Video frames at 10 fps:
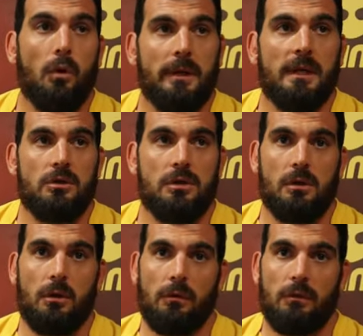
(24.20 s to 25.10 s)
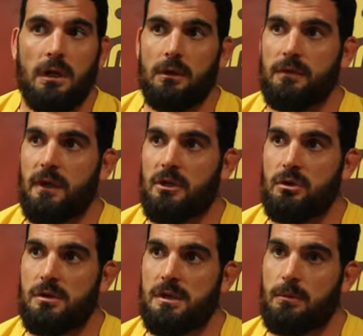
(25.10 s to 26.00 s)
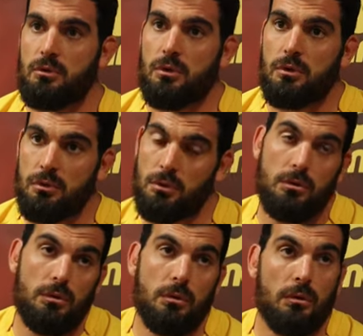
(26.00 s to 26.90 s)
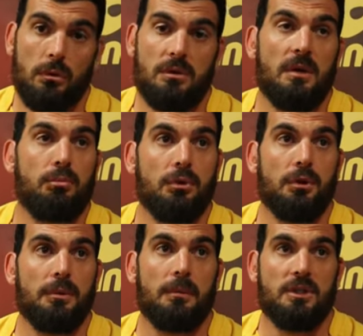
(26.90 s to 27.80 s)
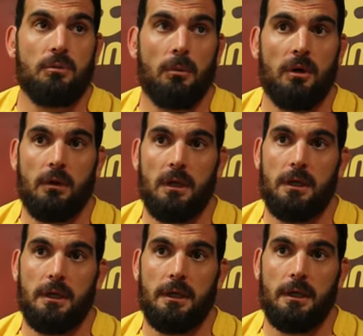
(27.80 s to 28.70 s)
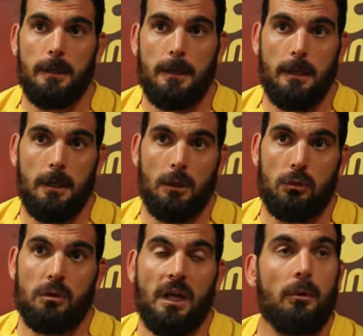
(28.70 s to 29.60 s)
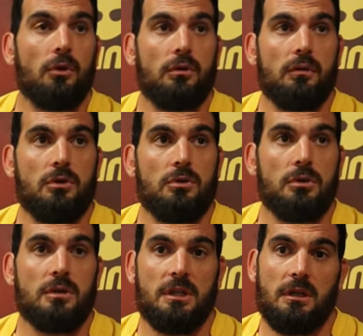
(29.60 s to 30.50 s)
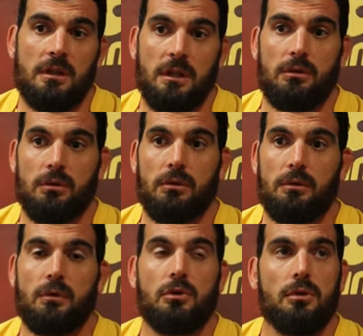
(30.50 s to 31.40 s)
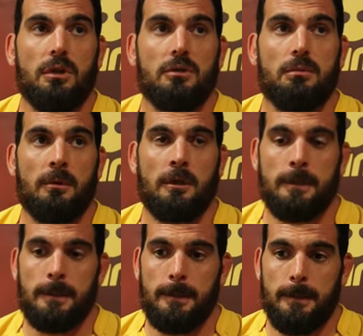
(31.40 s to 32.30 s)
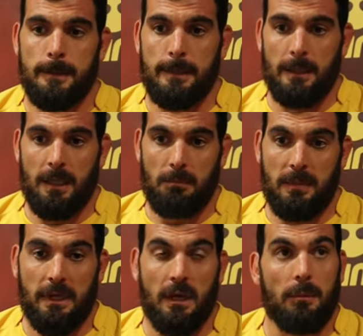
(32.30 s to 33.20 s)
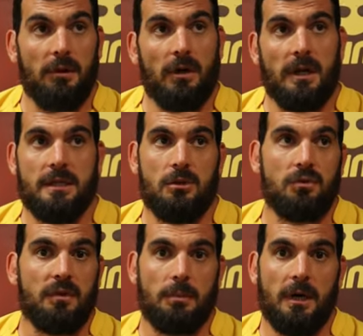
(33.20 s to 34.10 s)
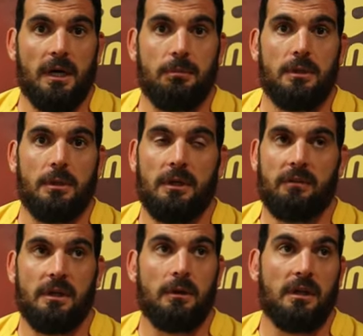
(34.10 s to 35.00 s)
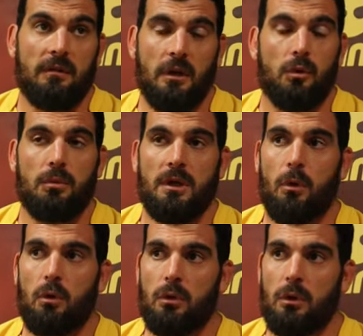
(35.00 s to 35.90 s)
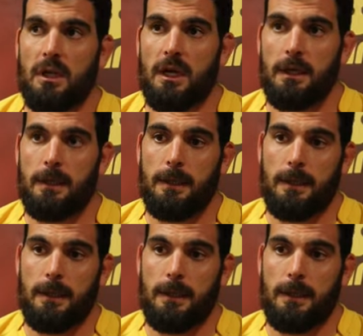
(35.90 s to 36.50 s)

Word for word: de remettre les choses dans l'ordre, voilà, de faire des choses simples sur, sur ce qu'on s'appuie depuis un petit moment. Voilà, notamment devant sur ce qui est en train de, fonctionner en ce moment. Mais, euh, mais voilà, ça suffit pas. Et puis on avait, on avait accumulé beaucoup de retard.